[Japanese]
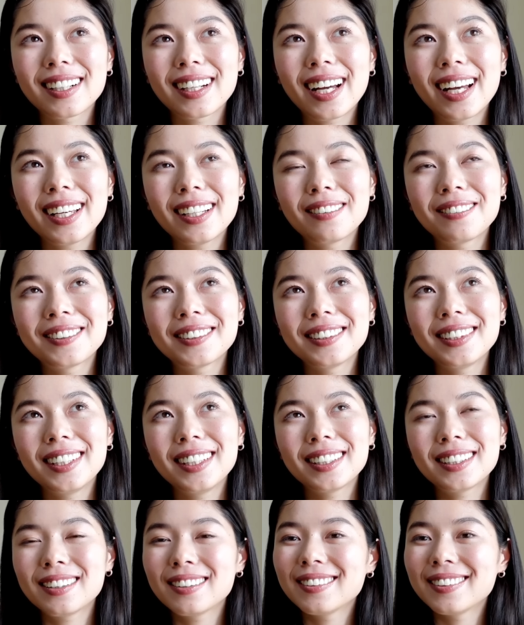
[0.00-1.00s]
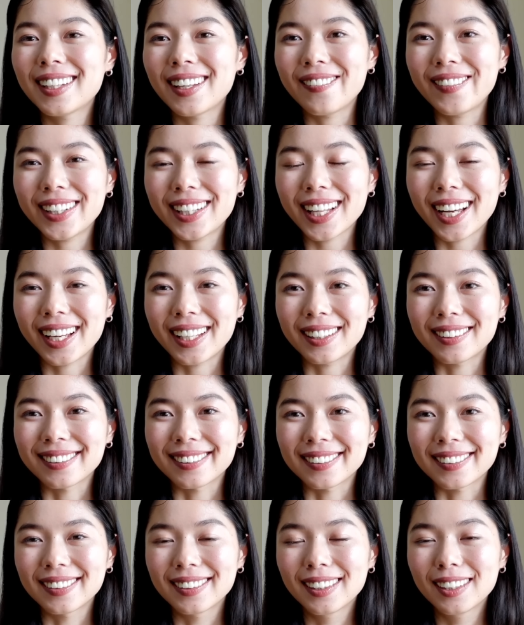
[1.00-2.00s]
外国に住んでみたい
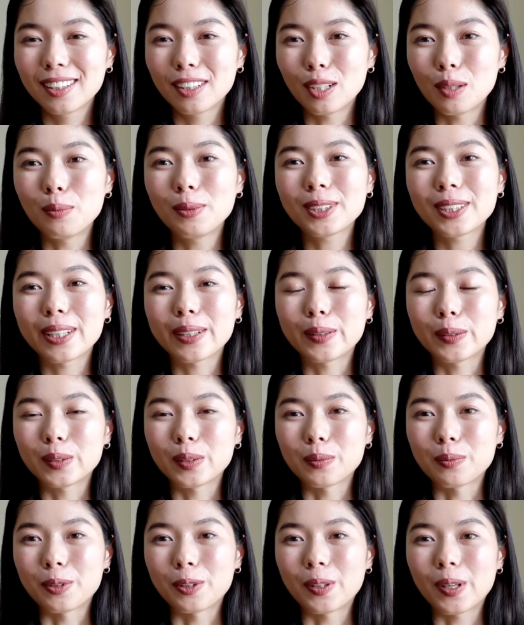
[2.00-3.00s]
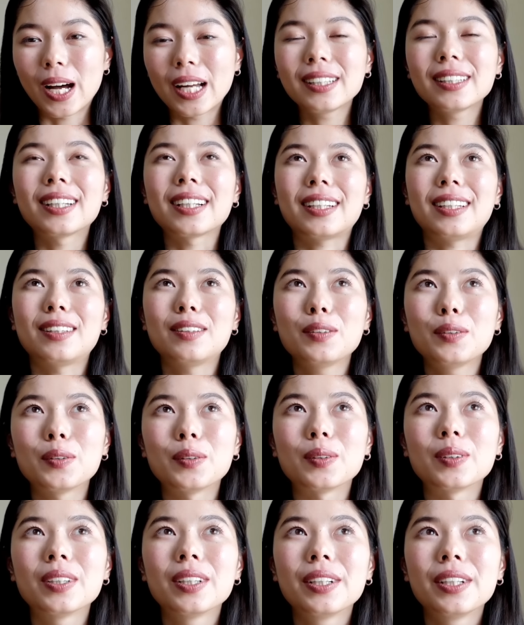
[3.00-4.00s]
と思ったこともあったけ
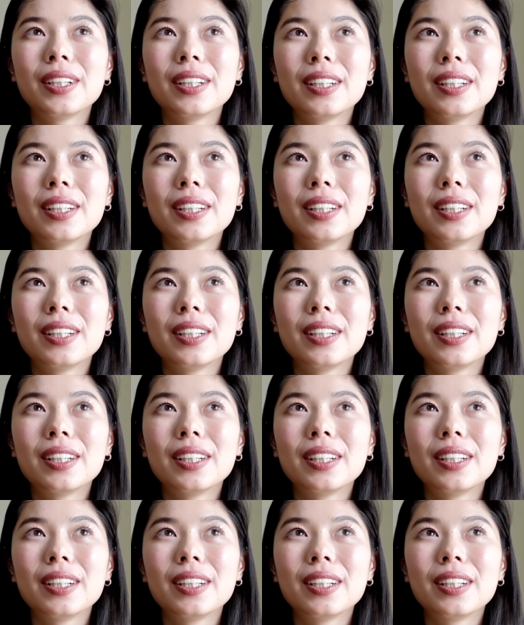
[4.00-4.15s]
ど、